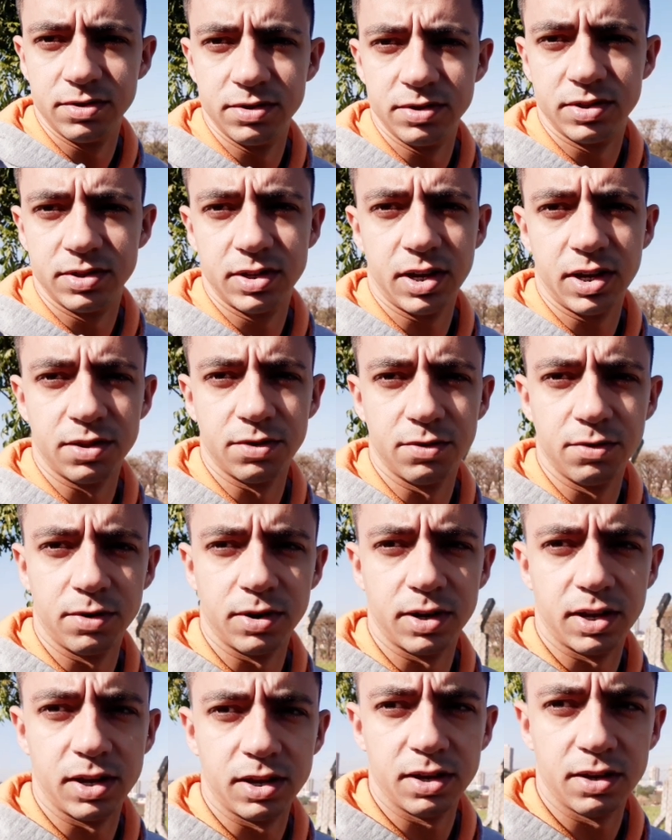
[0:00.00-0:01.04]
Esquentou
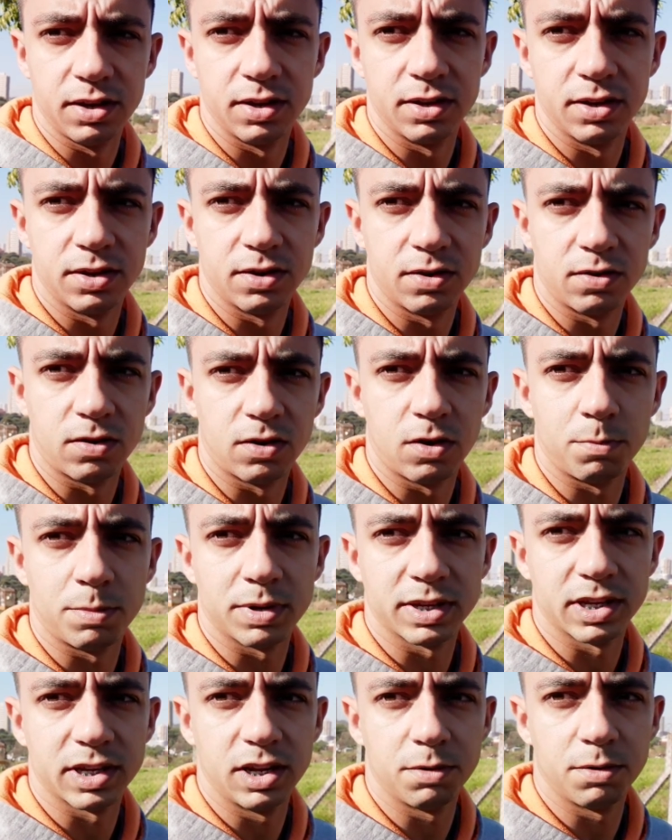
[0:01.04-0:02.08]
aqui, colocar o
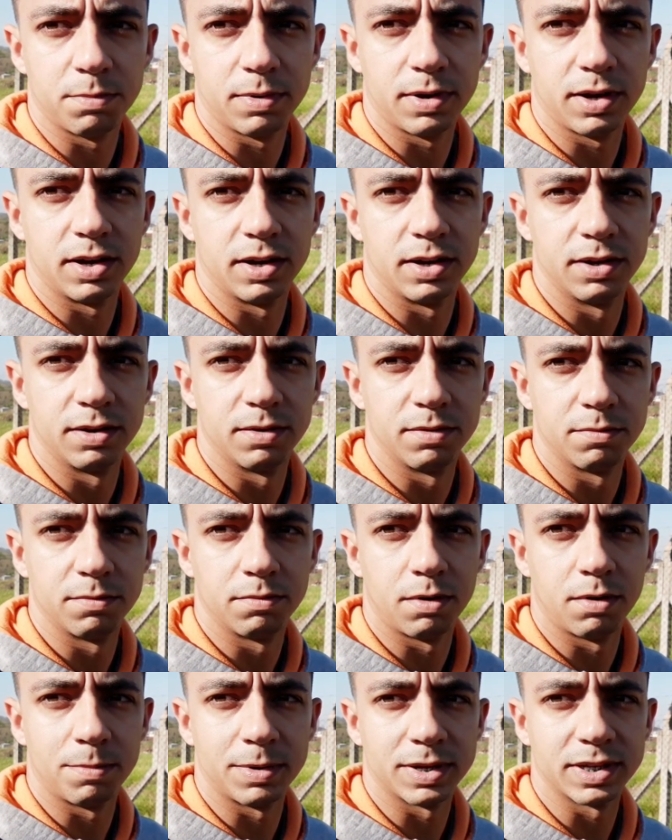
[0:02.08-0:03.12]
passarinho para
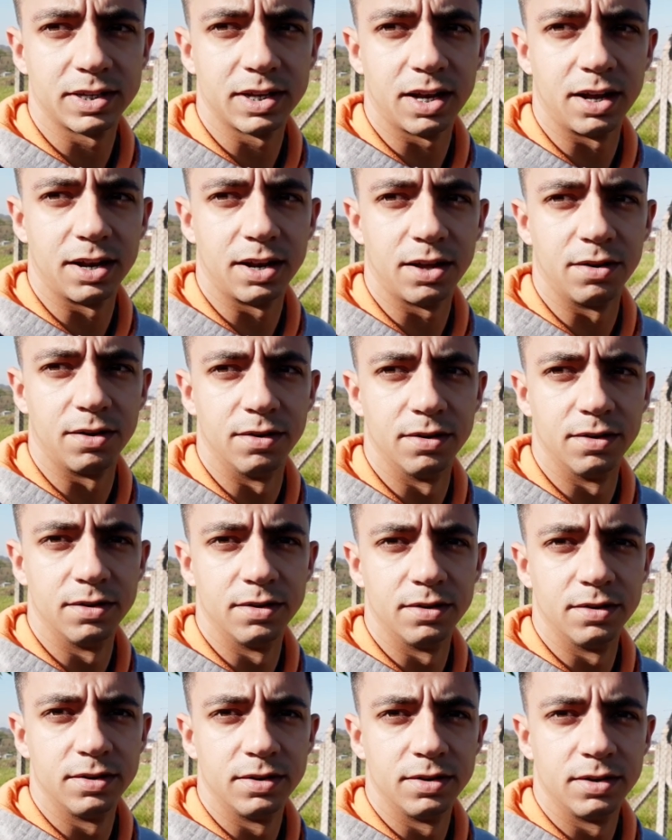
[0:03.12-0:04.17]
passear, né?
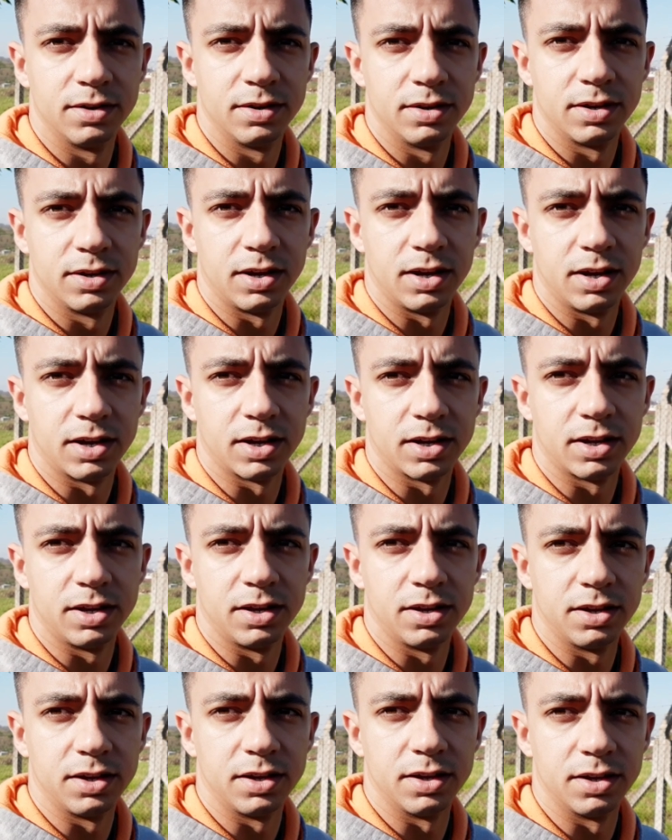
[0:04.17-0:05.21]

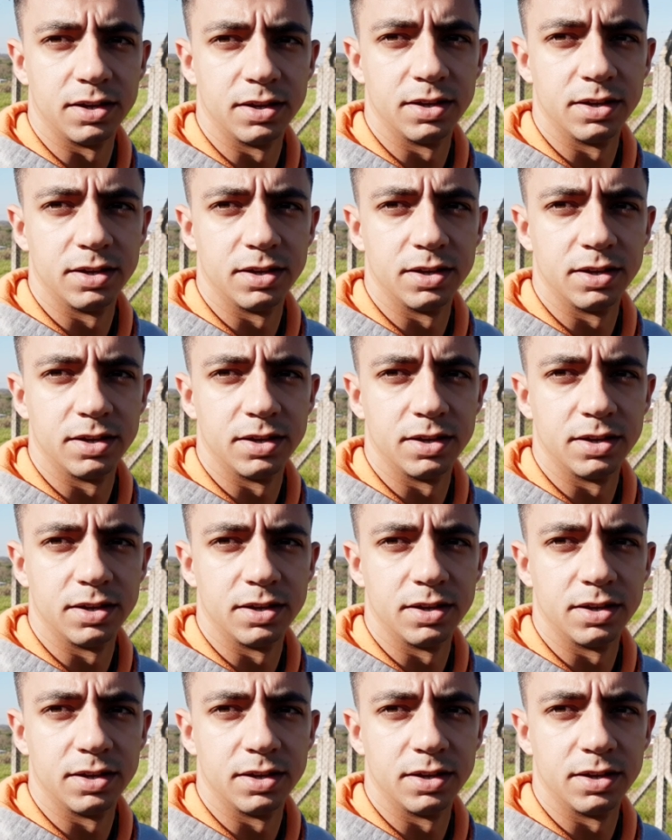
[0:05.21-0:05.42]
Aqui